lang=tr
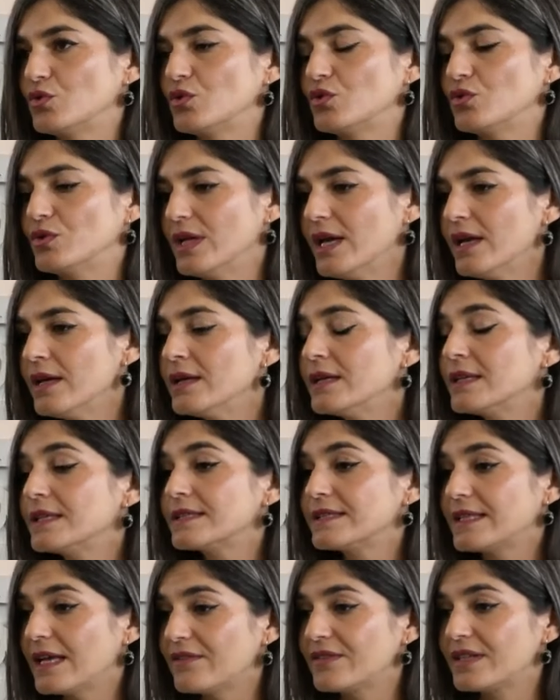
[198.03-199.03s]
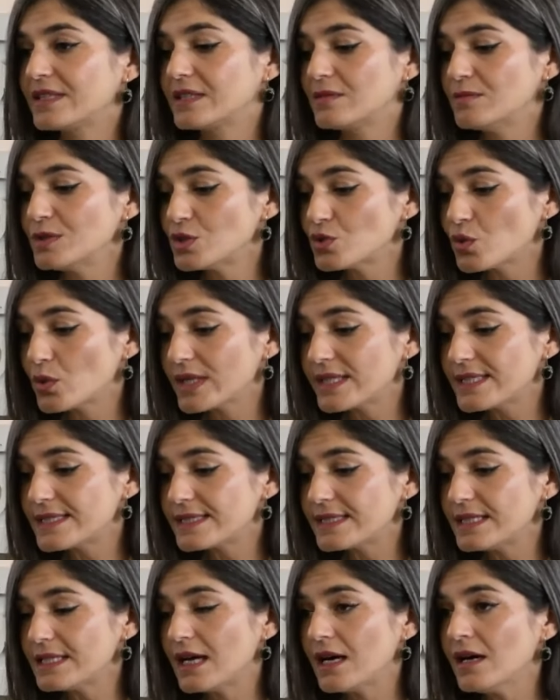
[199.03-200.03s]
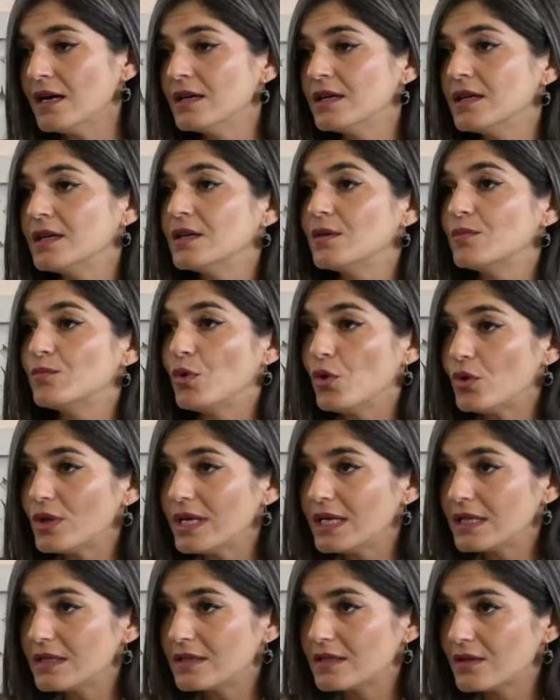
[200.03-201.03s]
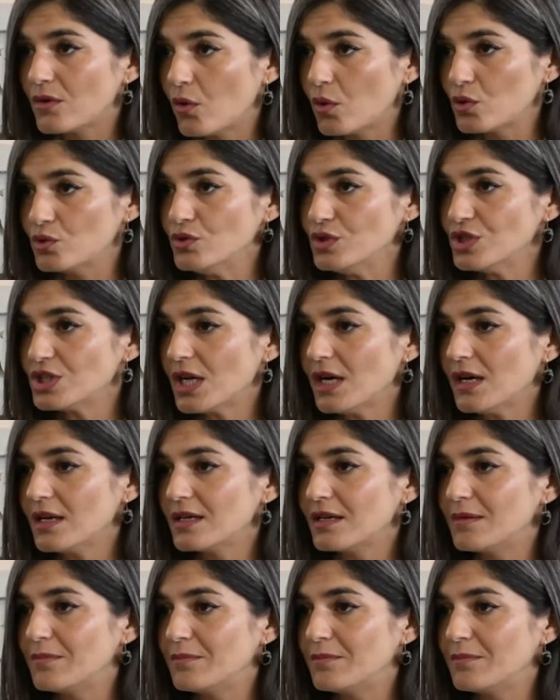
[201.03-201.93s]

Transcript: Müdürlüğü'ne devredilmiş. Dolayısıyla Böyle olunca